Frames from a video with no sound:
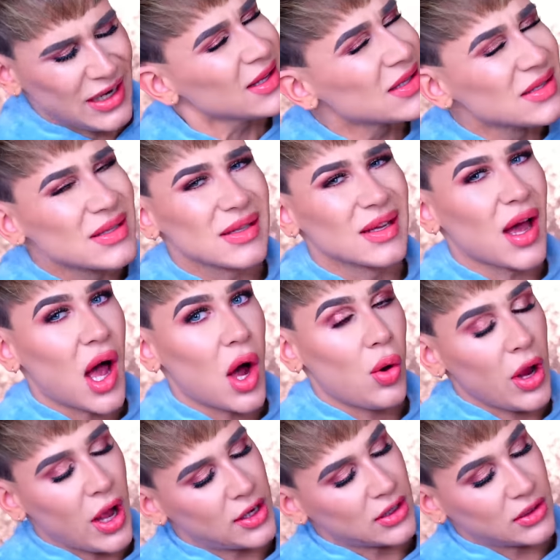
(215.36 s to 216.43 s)
glänzendes Grau,
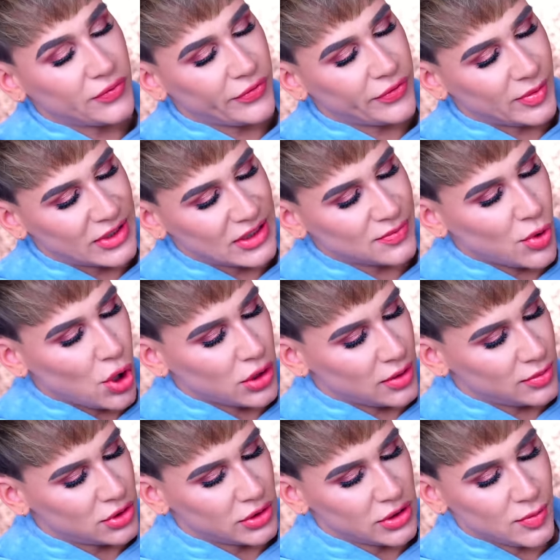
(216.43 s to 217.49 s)
keine Ahnung, wofür man das braucht,
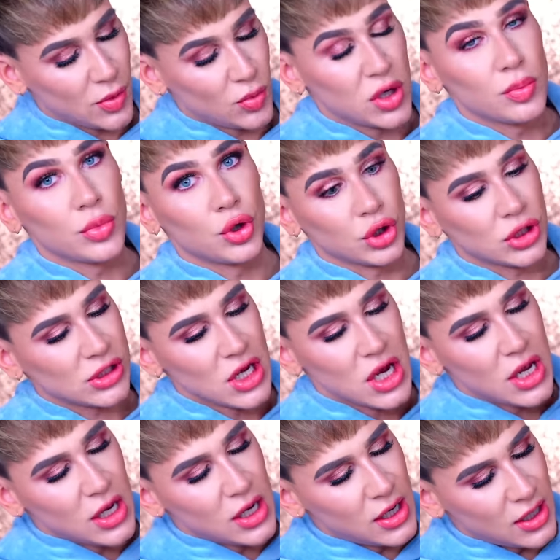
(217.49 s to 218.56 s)
habe ich noch nie in meinem Leben benutzt.
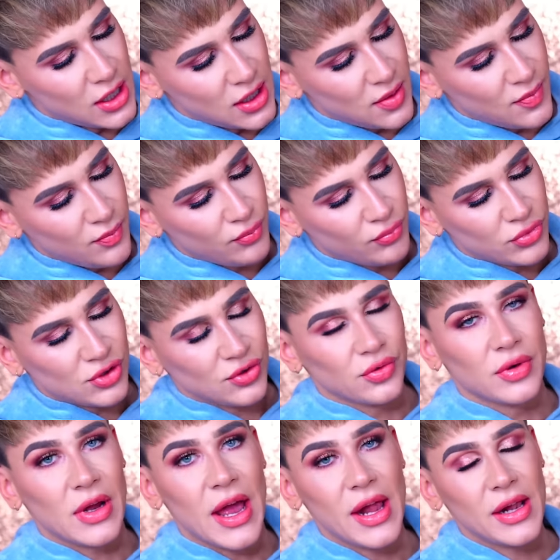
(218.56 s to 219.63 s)
Ähm, so
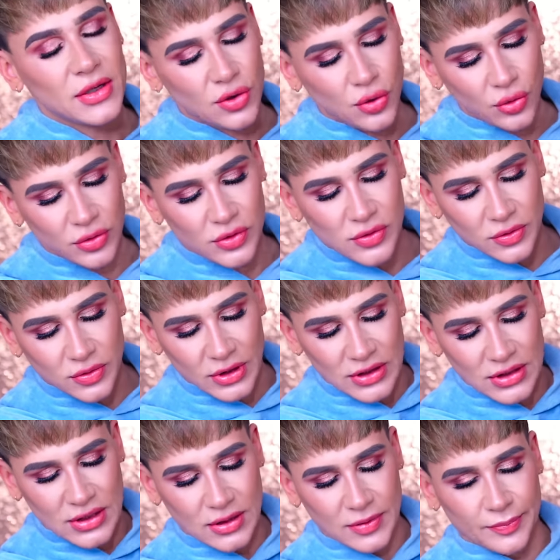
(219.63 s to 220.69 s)
einen hellen Ton, so einen
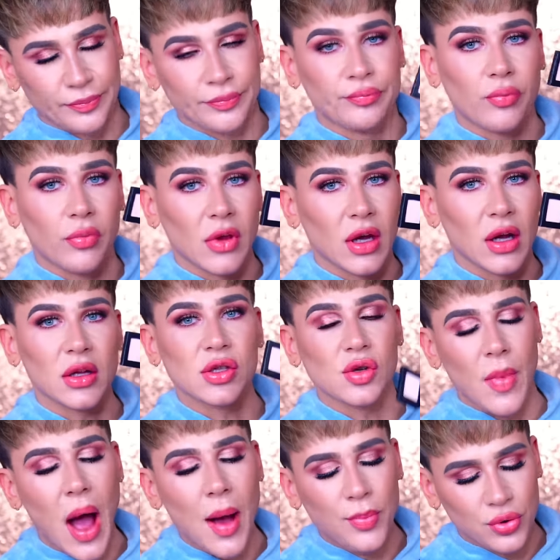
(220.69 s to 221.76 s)
richtigen äh,
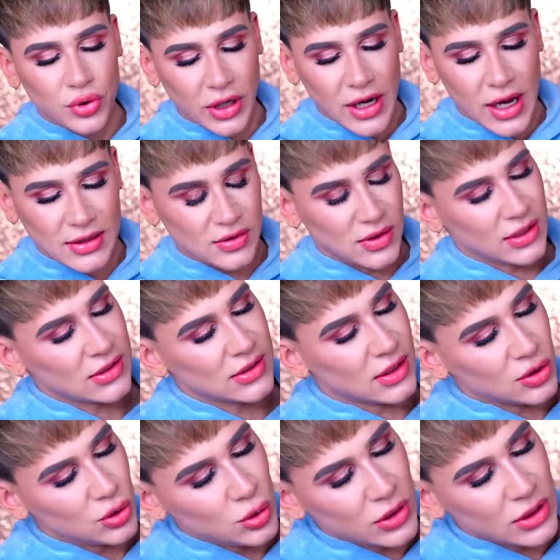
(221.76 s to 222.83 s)
zum Abpudern eigentlich so ganz
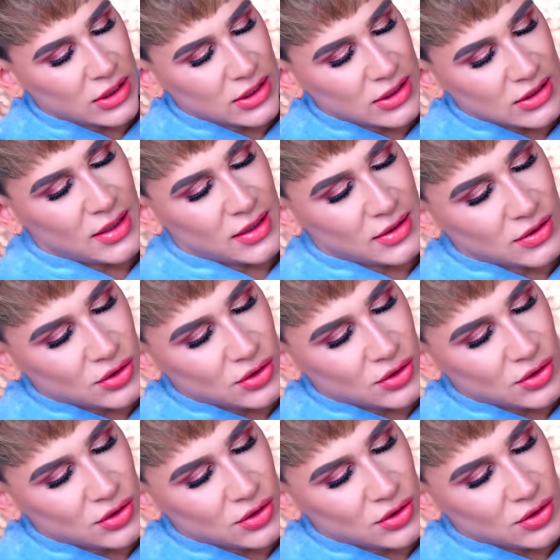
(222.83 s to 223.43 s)
natürlich. Dann